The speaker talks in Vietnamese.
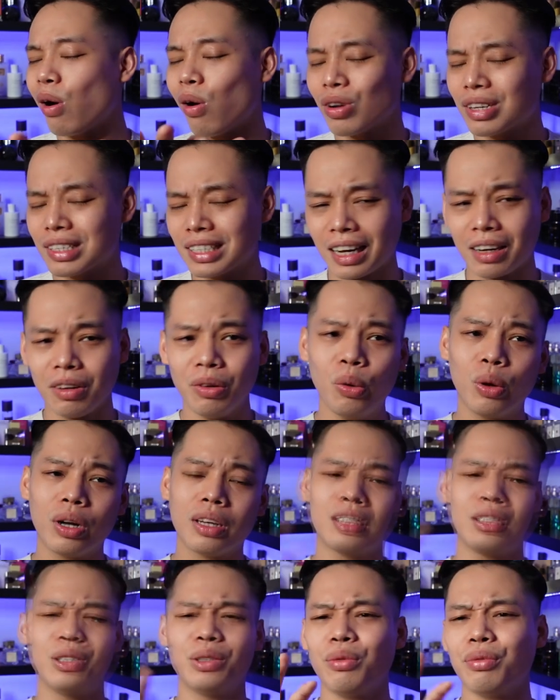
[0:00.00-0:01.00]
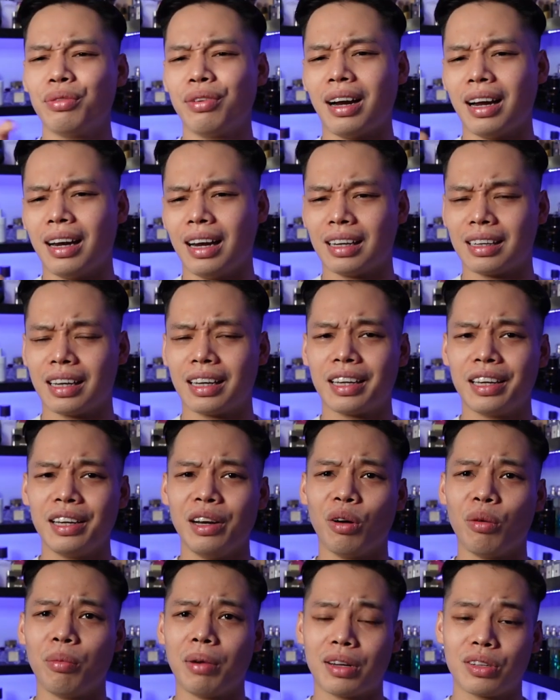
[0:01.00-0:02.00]
đo sẵn luôn chứ không phải là cái
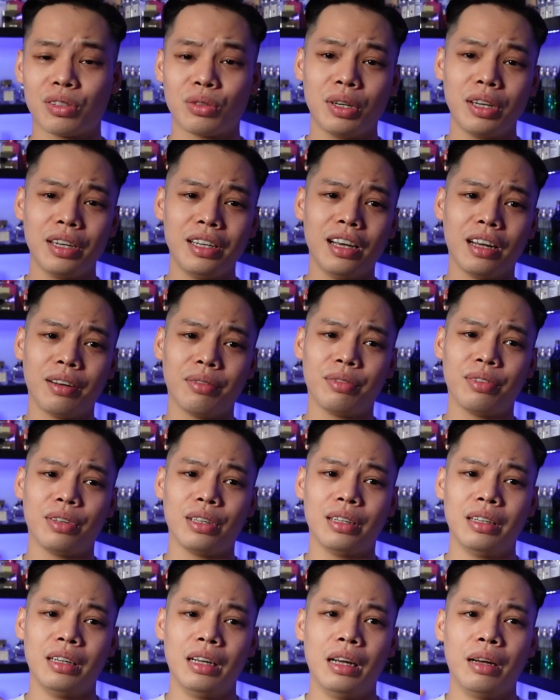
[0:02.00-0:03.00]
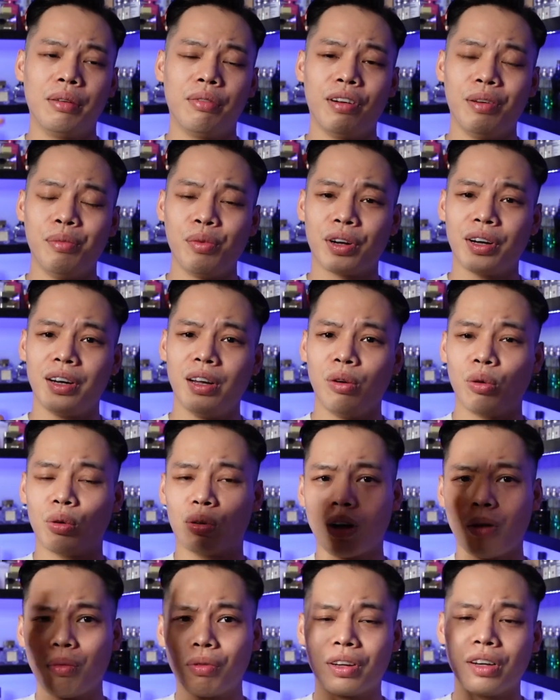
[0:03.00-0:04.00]
kiểu mà xuất hiện vì với một cái
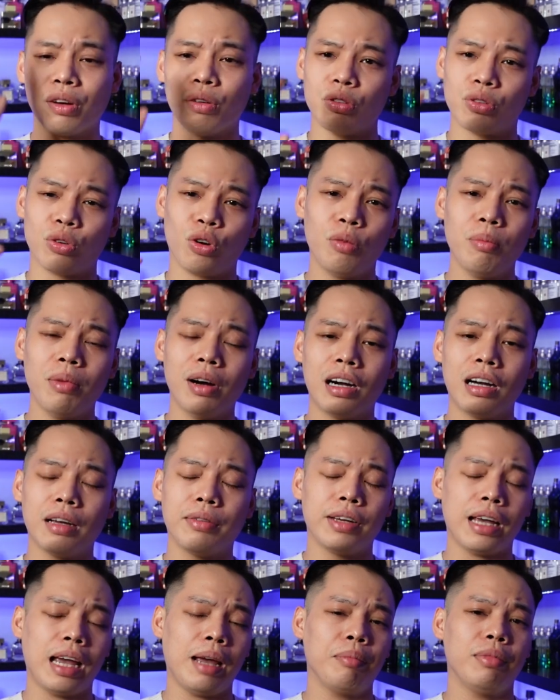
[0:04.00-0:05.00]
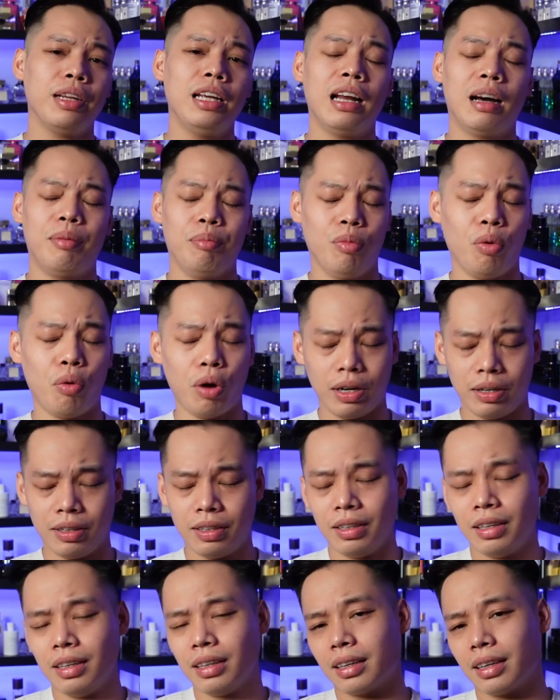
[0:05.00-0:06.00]
đầu tóc kiểu rối bời vì em đi làm muộn
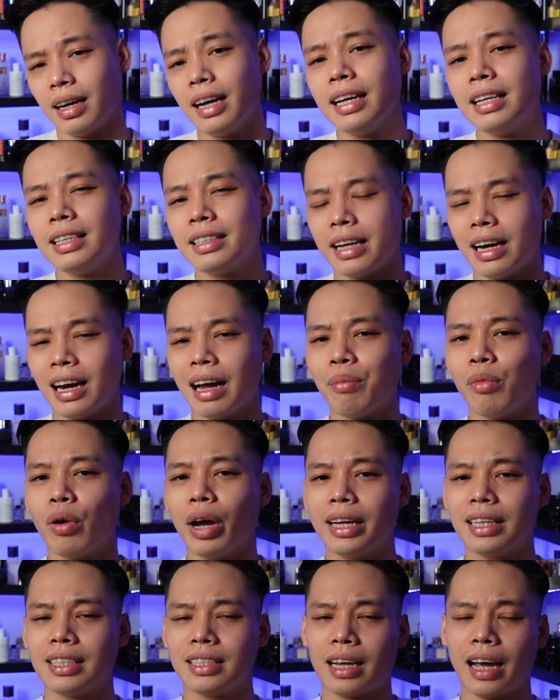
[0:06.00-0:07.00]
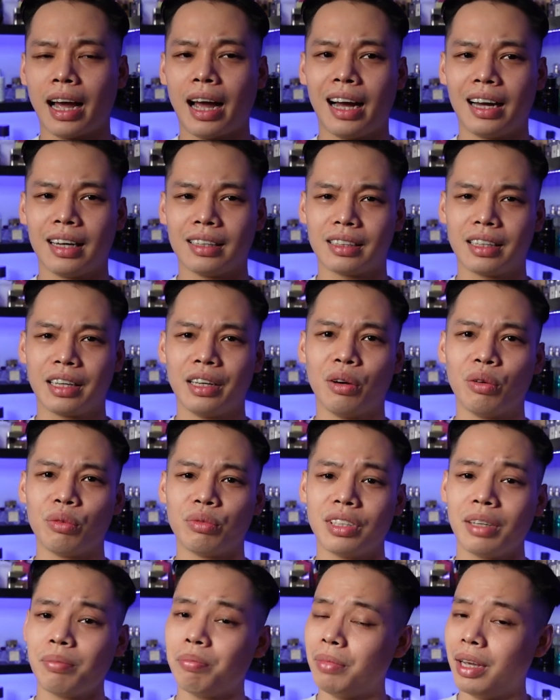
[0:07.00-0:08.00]
đây sẽ là một anh chàng kiểu
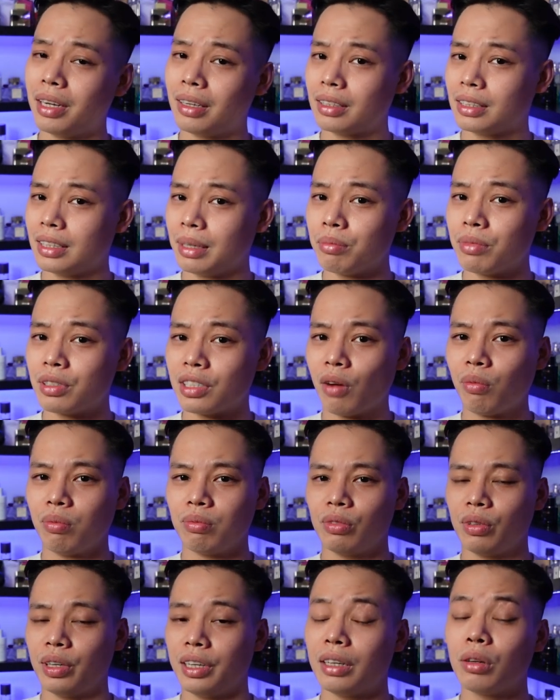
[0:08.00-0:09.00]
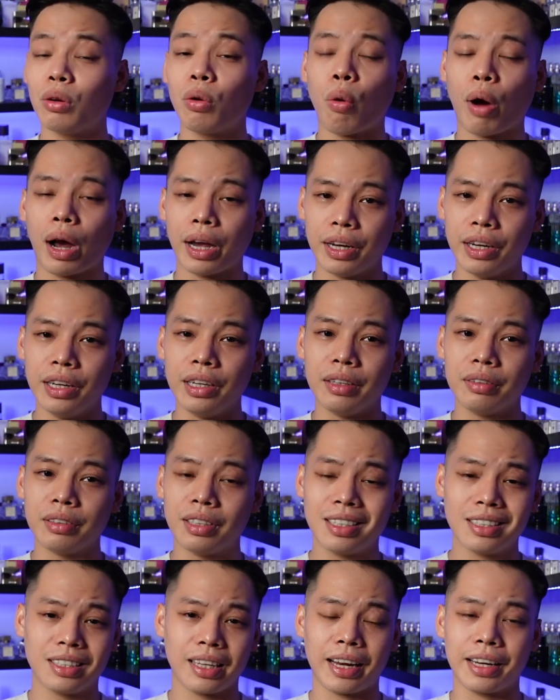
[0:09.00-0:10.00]
rất biết chăm sóc đến ngoại hình
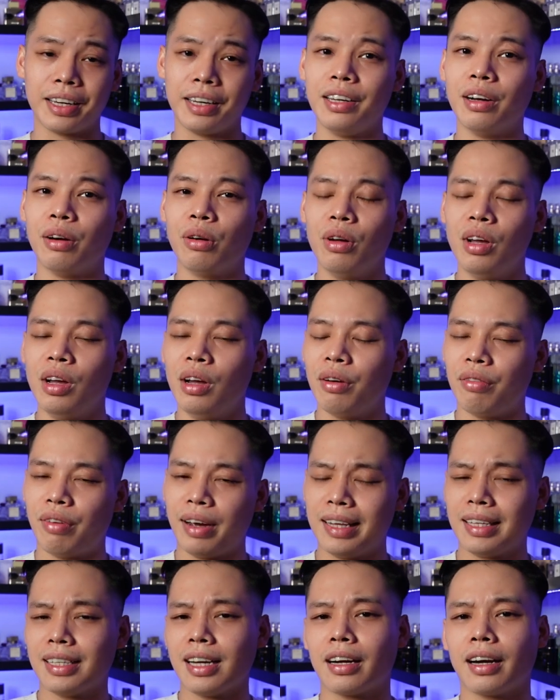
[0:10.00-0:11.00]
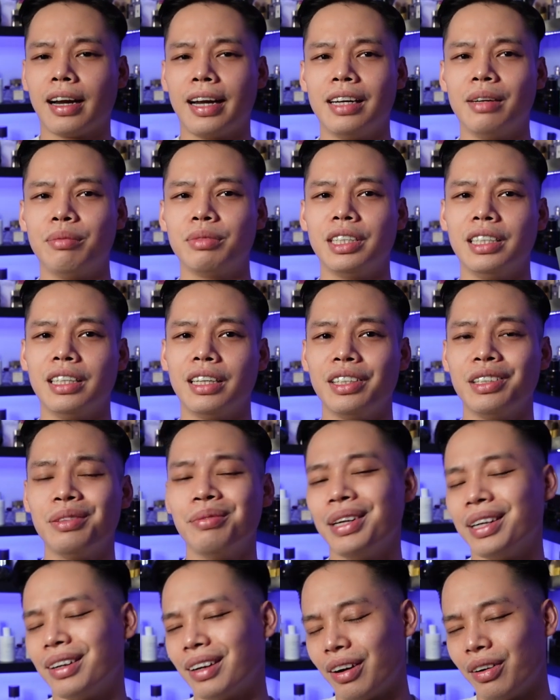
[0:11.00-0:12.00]
rất sành điệu và anh chàng này thậm chí là như
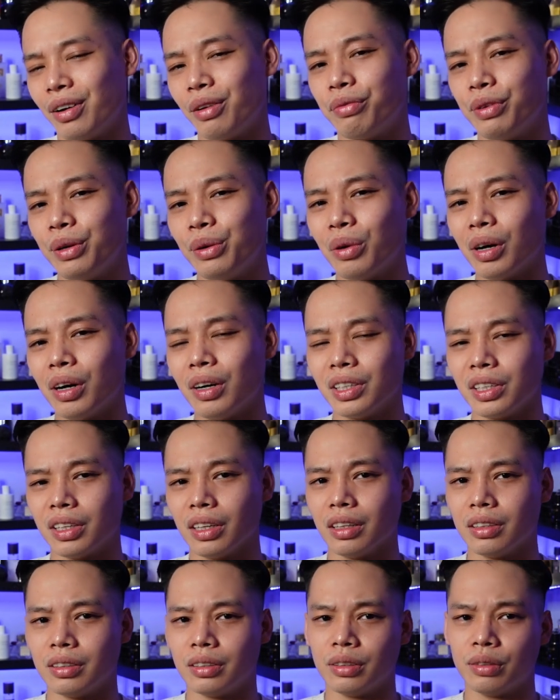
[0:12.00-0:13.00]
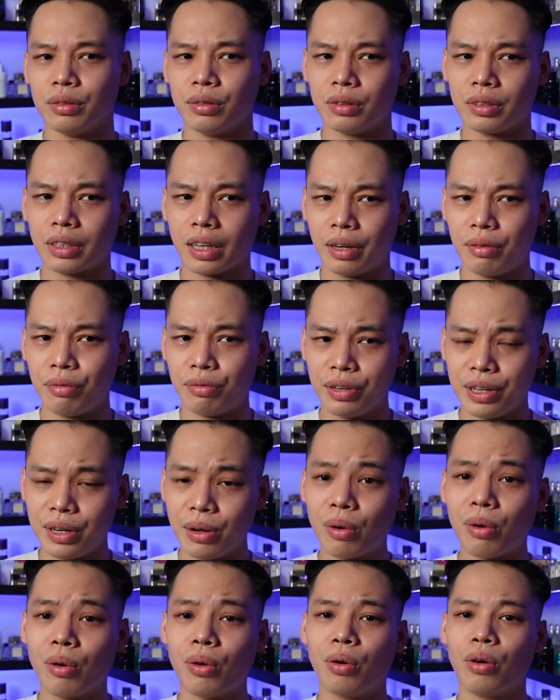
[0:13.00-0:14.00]
mình đã review ở, ở cái
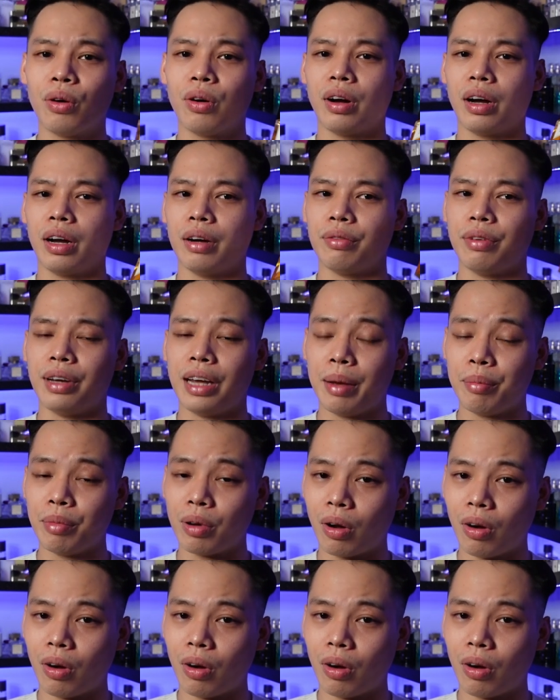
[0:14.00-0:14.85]
video về em